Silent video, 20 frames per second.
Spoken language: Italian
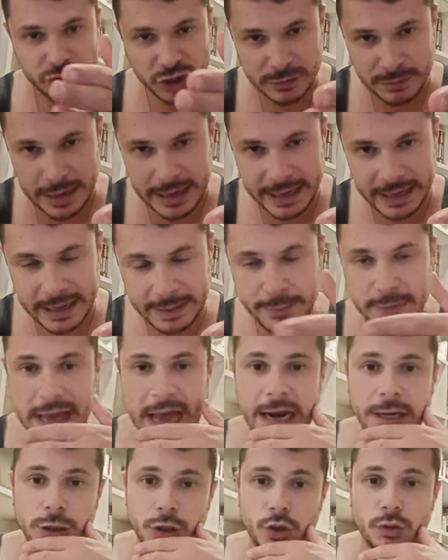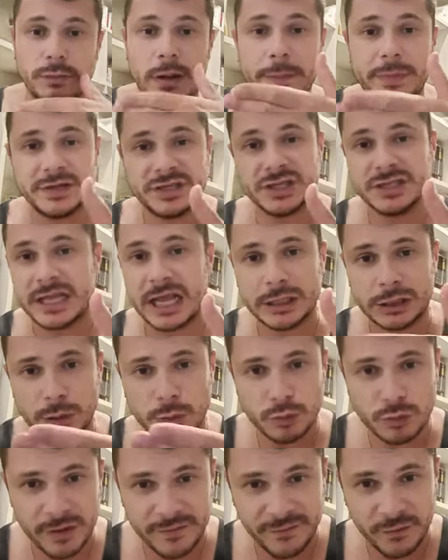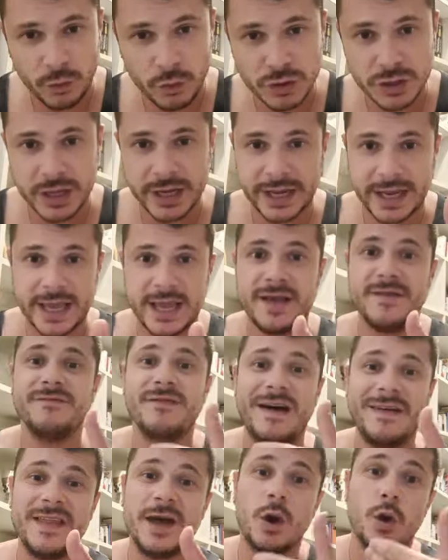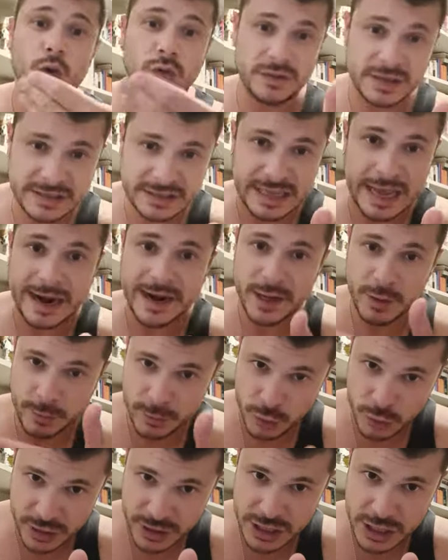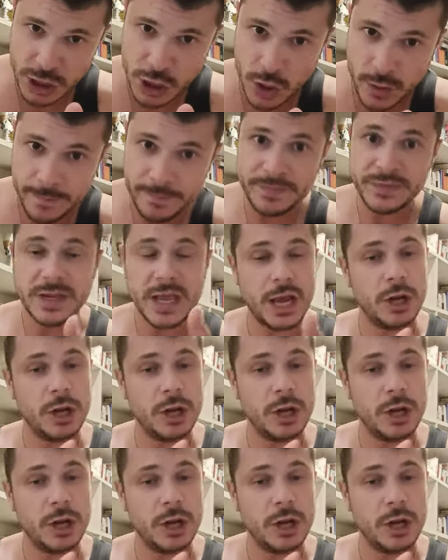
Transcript: ci mancherebbe altro, ma presentatemi una fonte che vada a contestare quello che dico.